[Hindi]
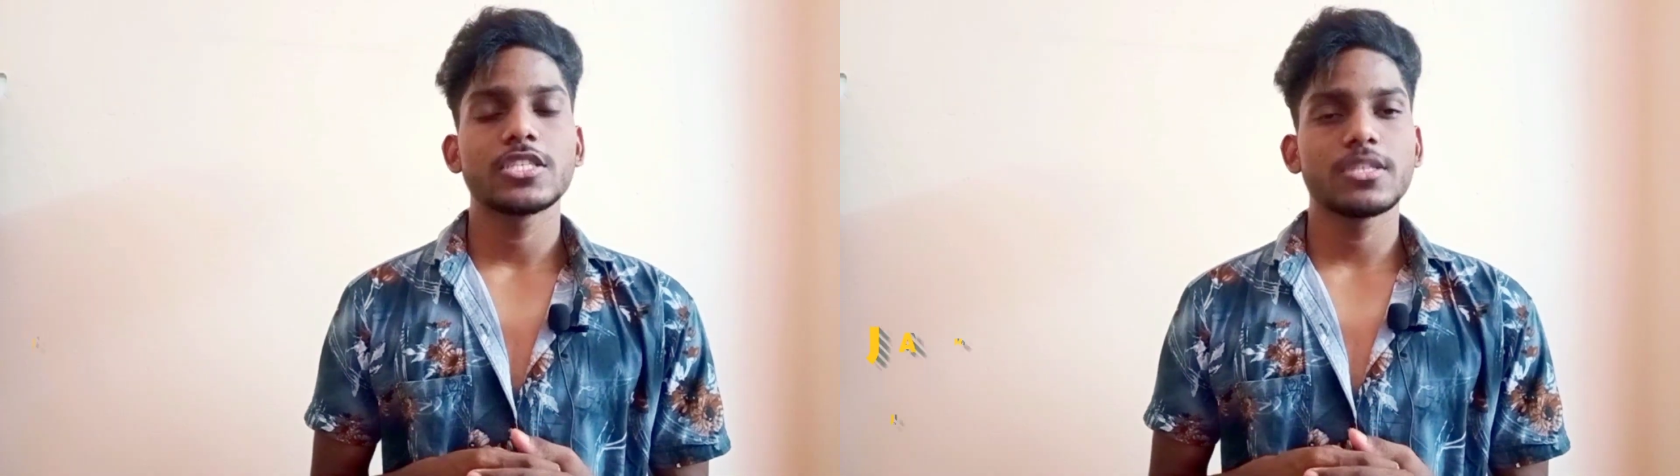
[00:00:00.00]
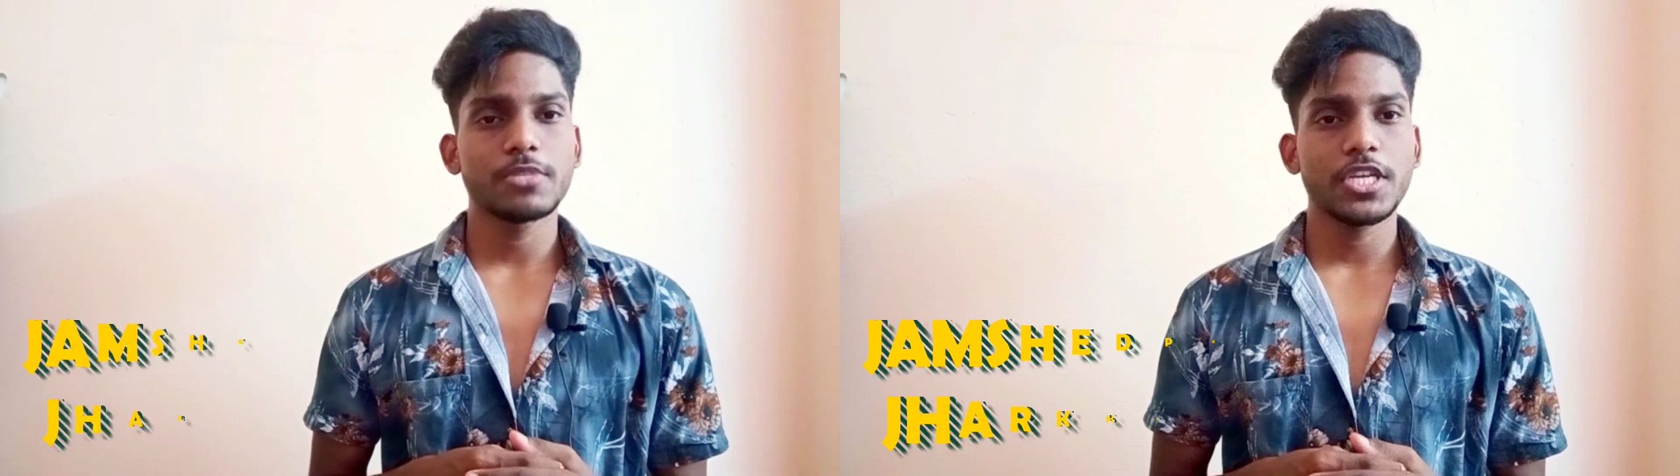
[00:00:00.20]

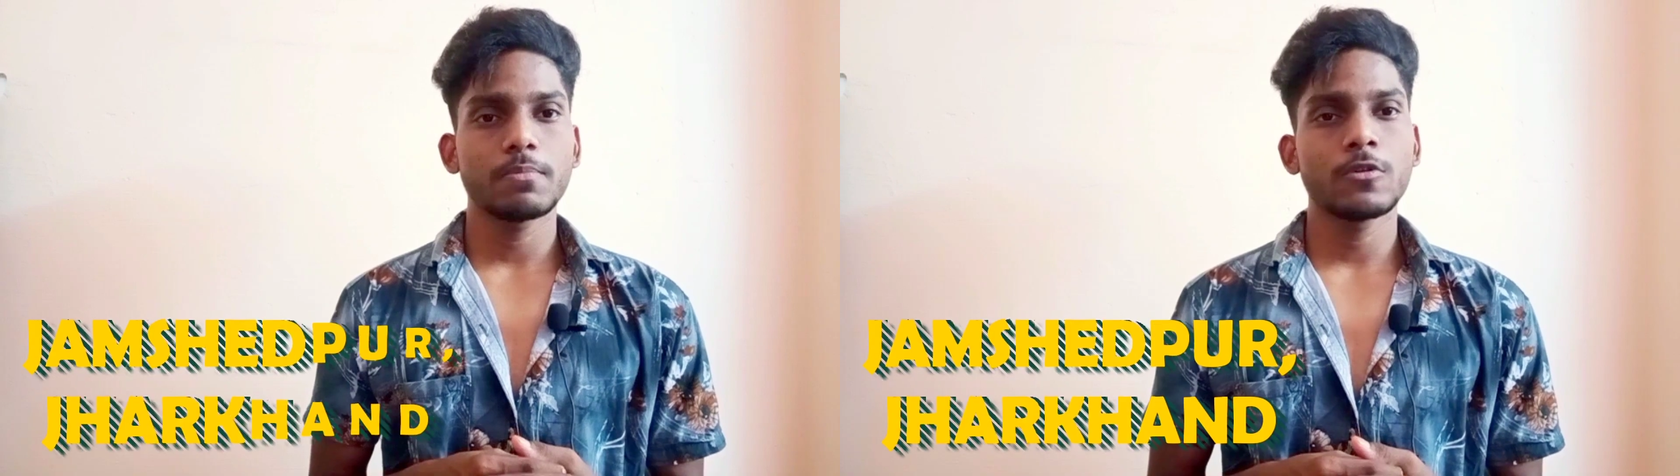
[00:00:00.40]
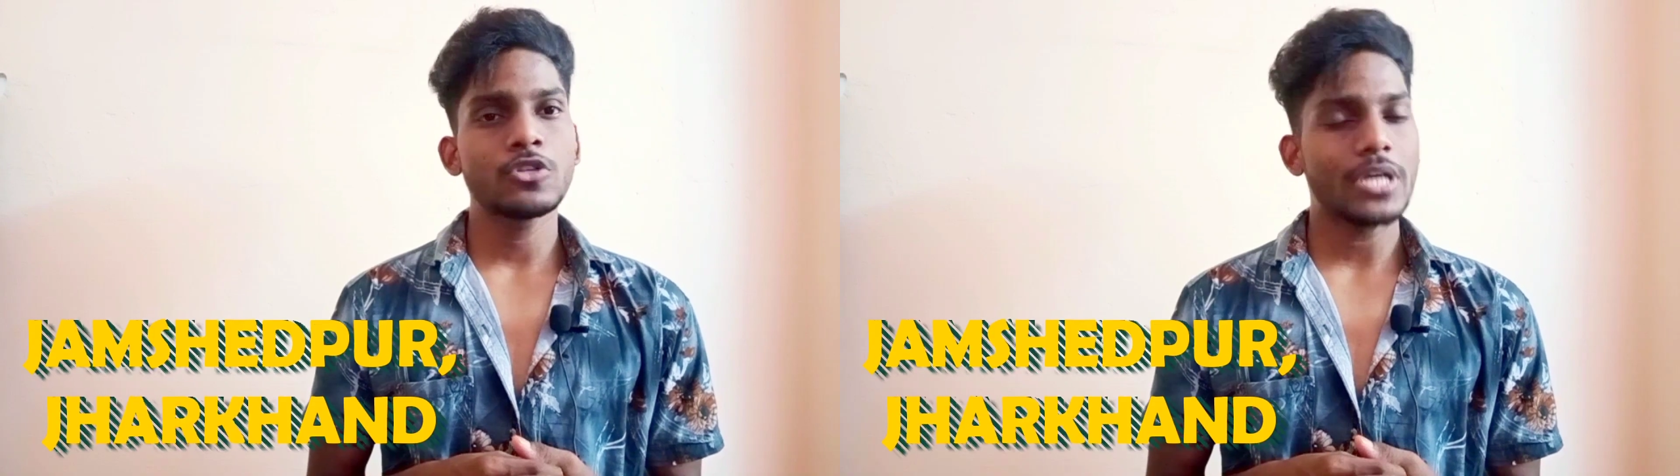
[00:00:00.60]

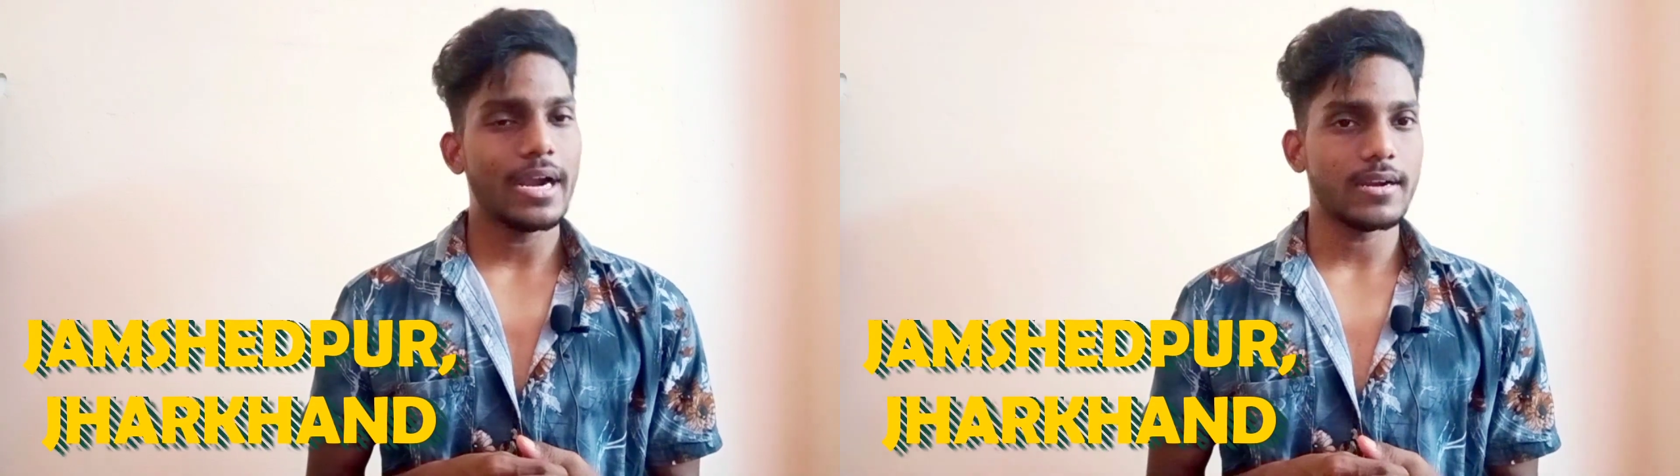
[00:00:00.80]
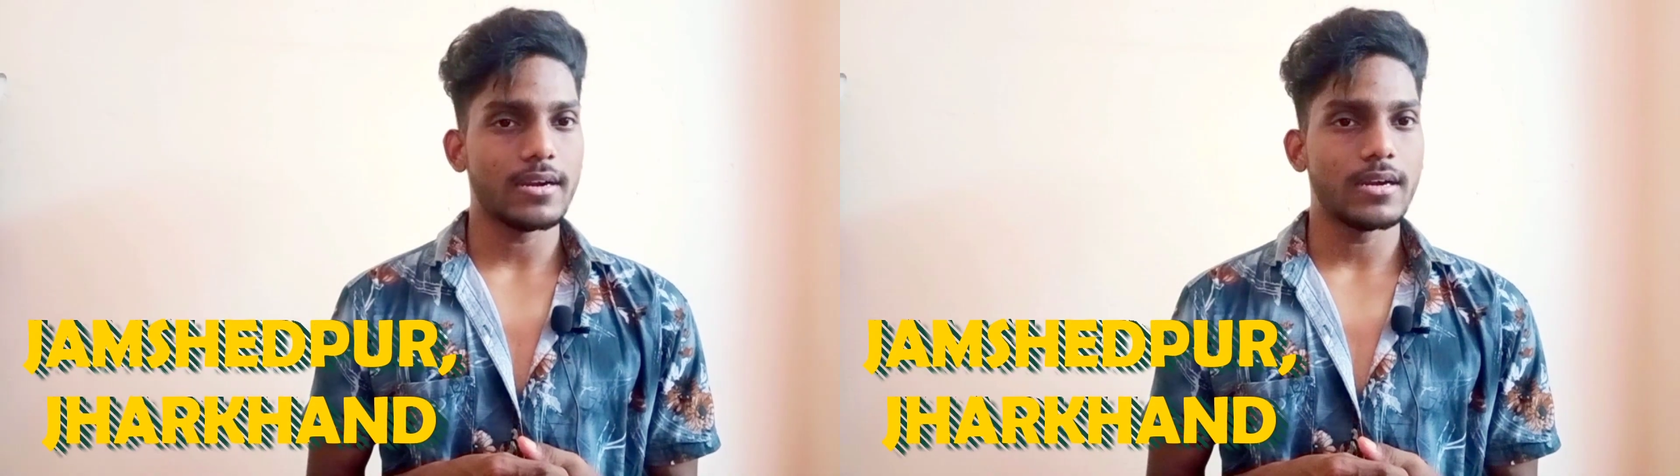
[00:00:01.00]
जमशेदपुर
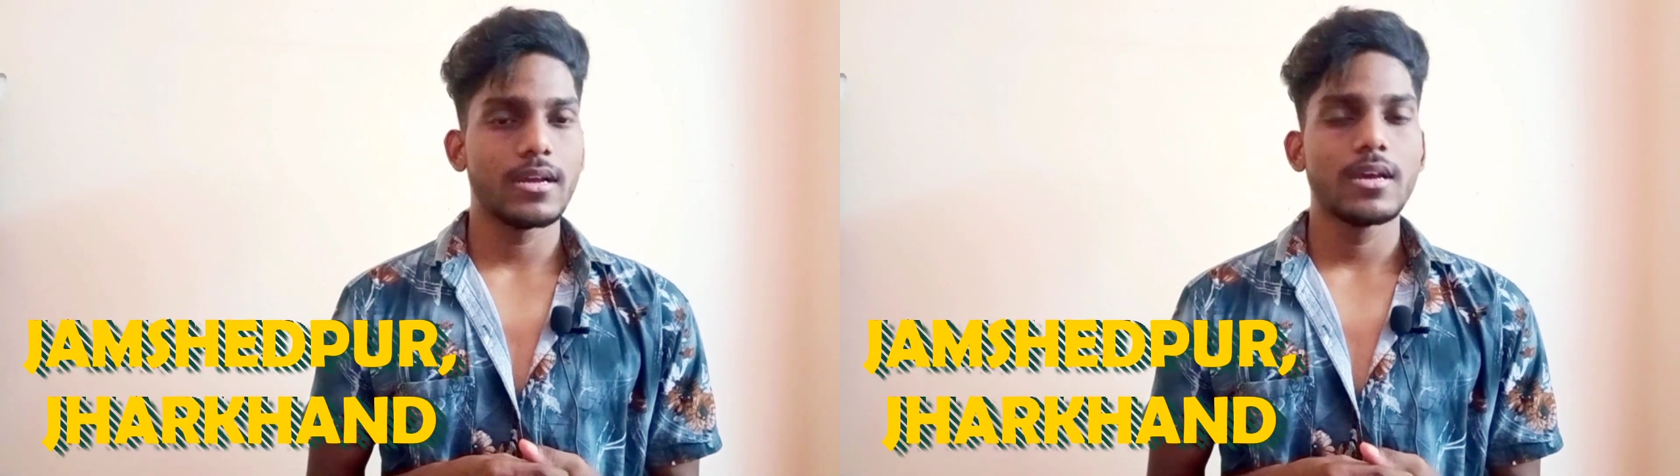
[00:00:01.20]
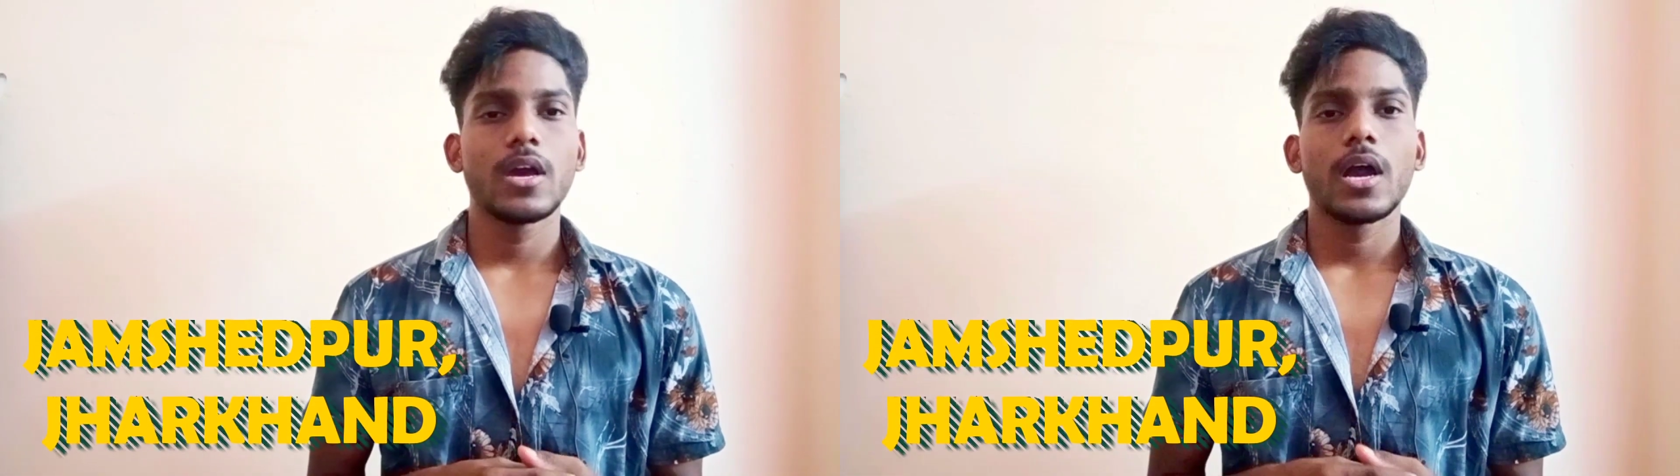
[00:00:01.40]

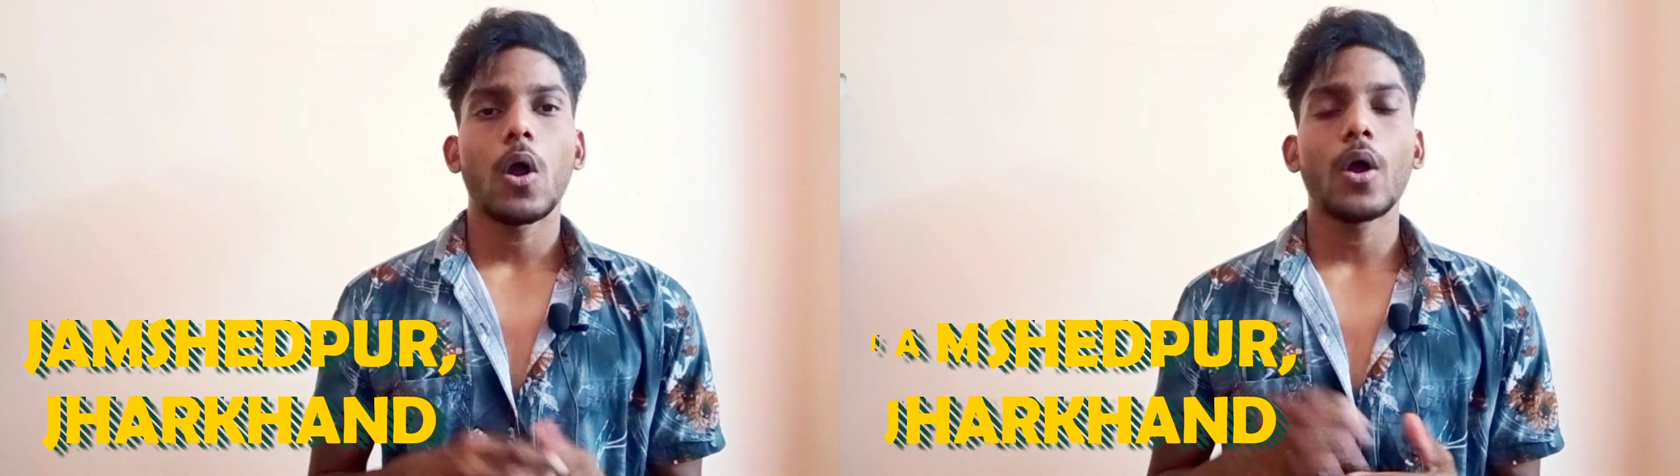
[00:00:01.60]
झारखंड